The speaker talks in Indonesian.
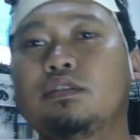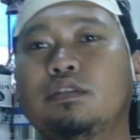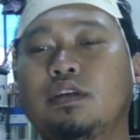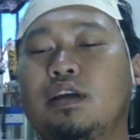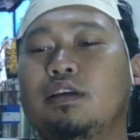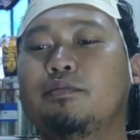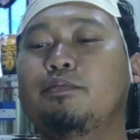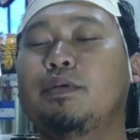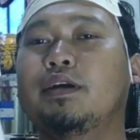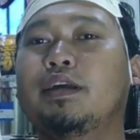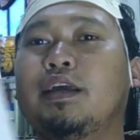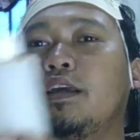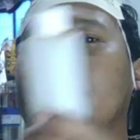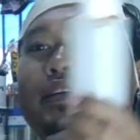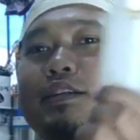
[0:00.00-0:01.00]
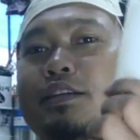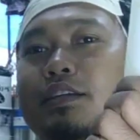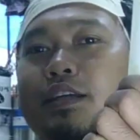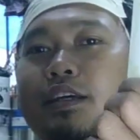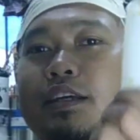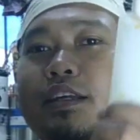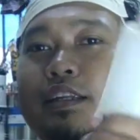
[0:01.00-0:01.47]
Nah, pakai
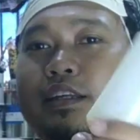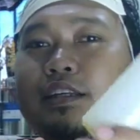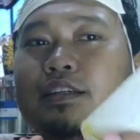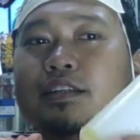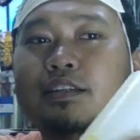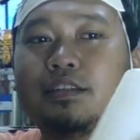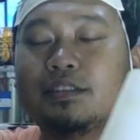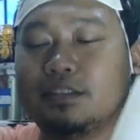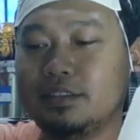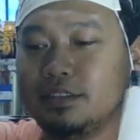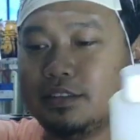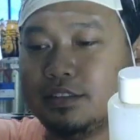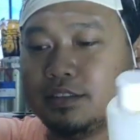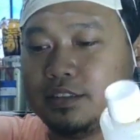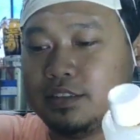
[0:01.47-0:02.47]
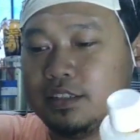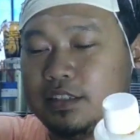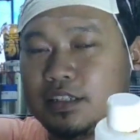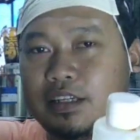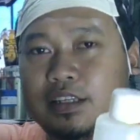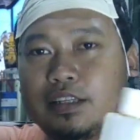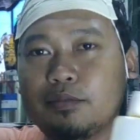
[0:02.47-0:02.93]
yang ini
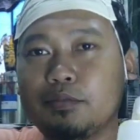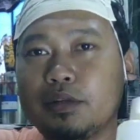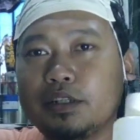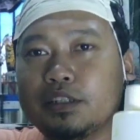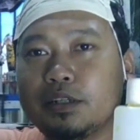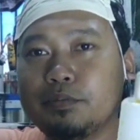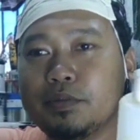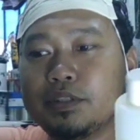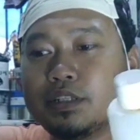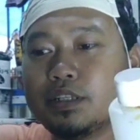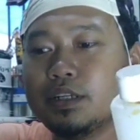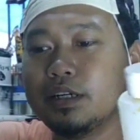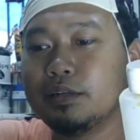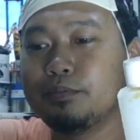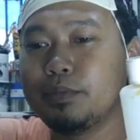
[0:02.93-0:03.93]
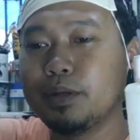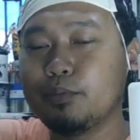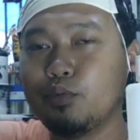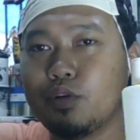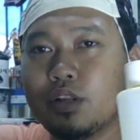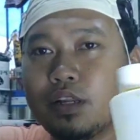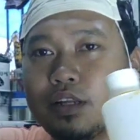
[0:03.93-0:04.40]
kita beli terpisah dengan
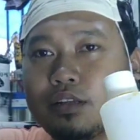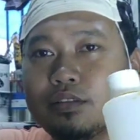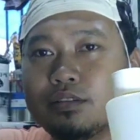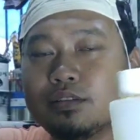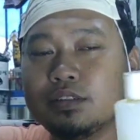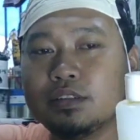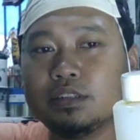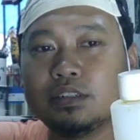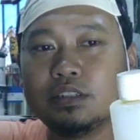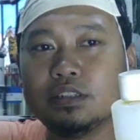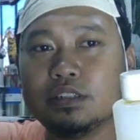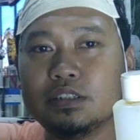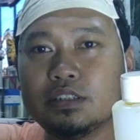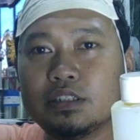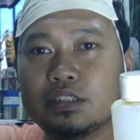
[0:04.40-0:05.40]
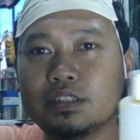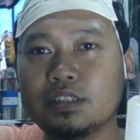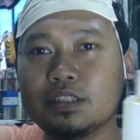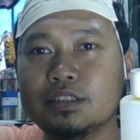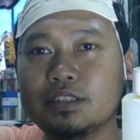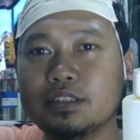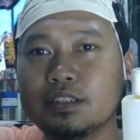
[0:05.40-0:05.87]
bremolnya. Ini
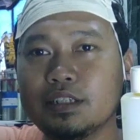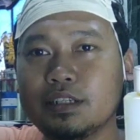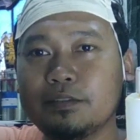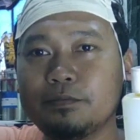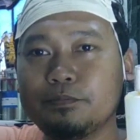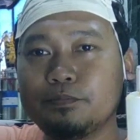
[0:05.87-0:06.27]
sensitizernya.